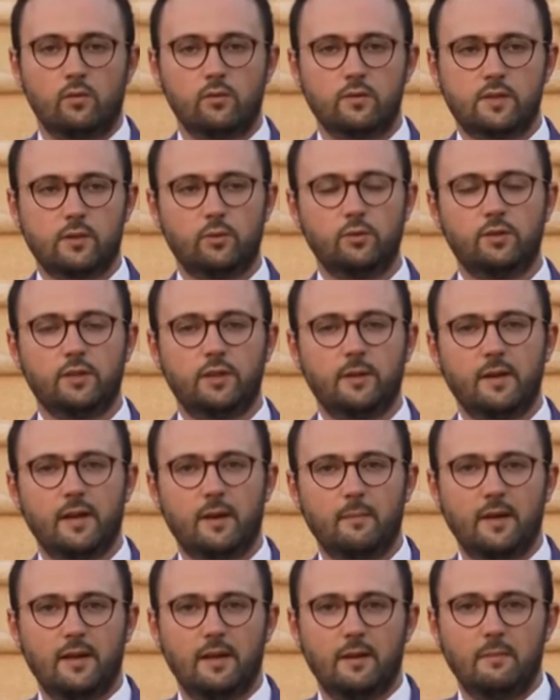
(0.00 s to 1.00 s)
Un saluto da
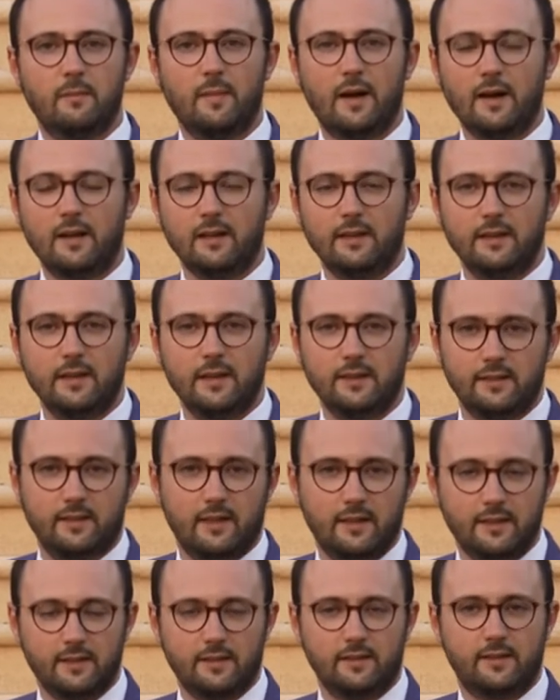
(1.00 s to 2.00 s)
Mirabella Imbacri
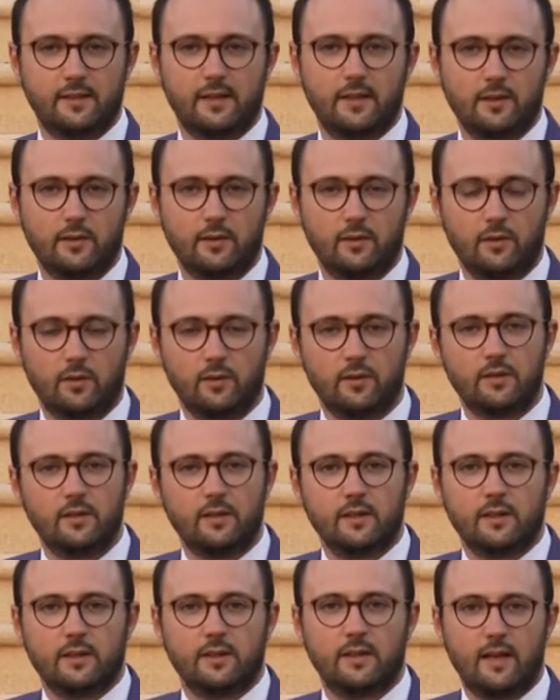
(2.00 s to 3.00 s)
all'interno
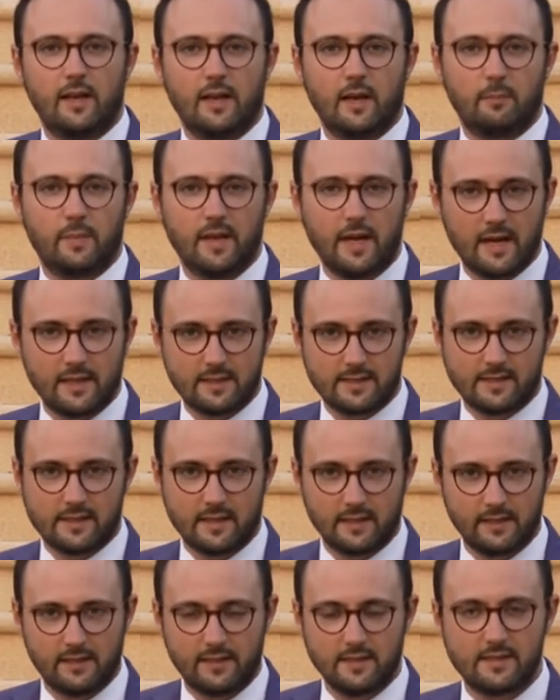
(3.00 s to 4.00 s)
della
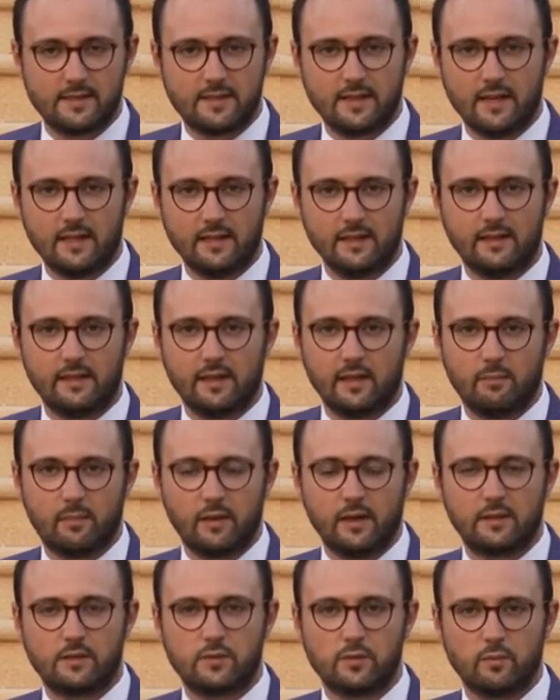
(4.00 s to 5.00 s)
piazza antistante il
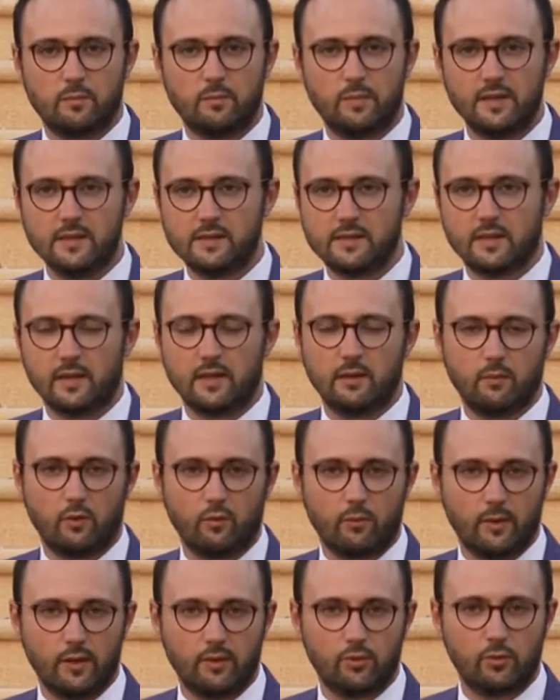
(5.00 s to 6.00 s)
Palazzo Biscari, il
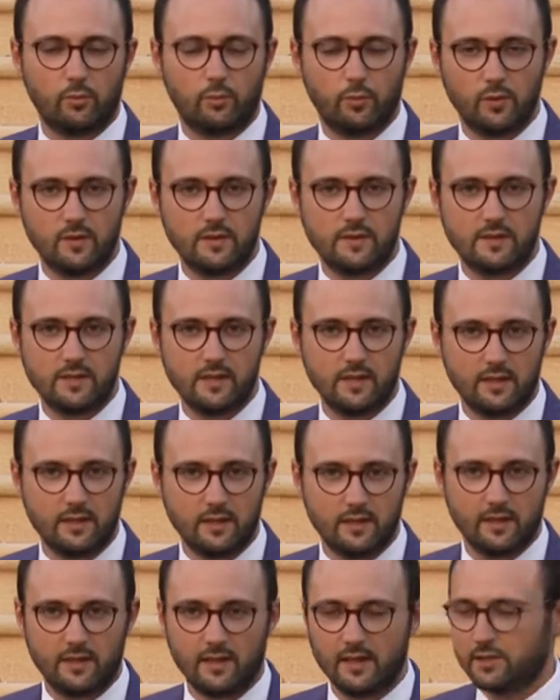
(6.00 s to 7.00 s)
movimento più
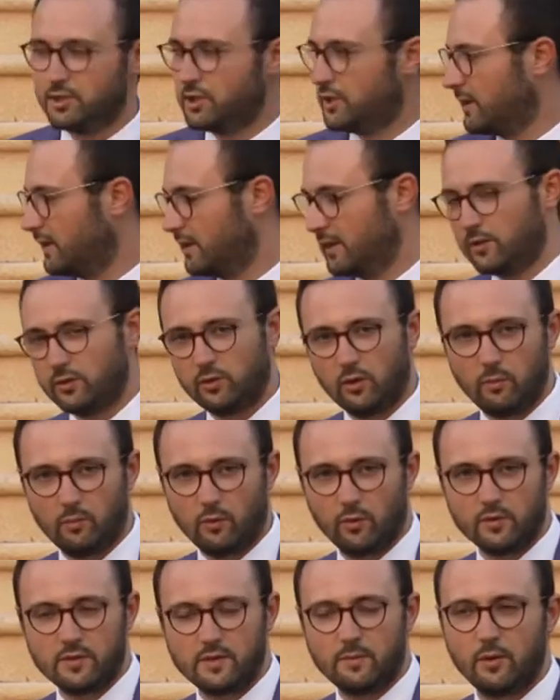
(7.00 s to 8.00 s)
insigne della città del
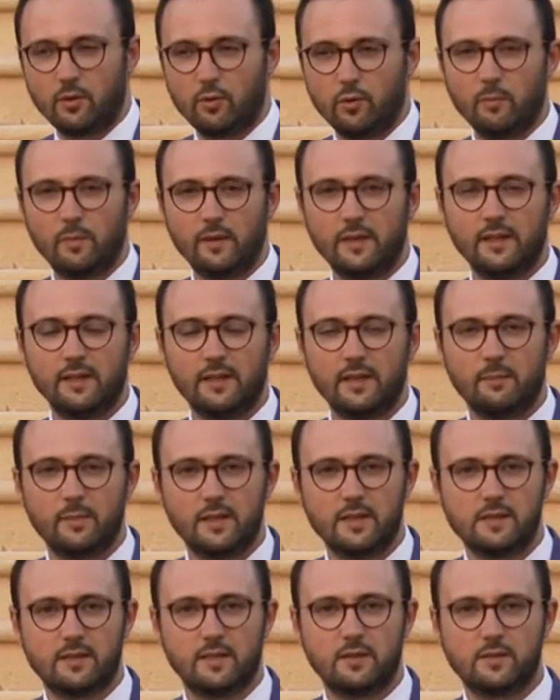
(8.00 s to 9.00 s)
Tombolo. Siamo in compagnia
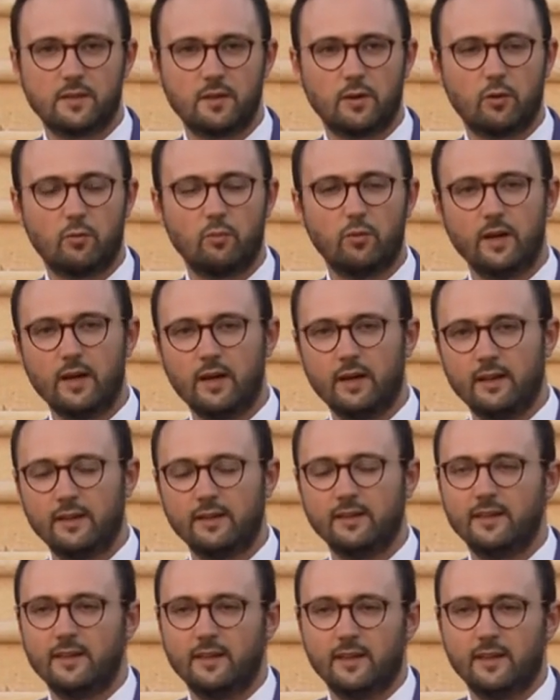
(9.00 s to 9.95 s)
dell'amministrazione comunale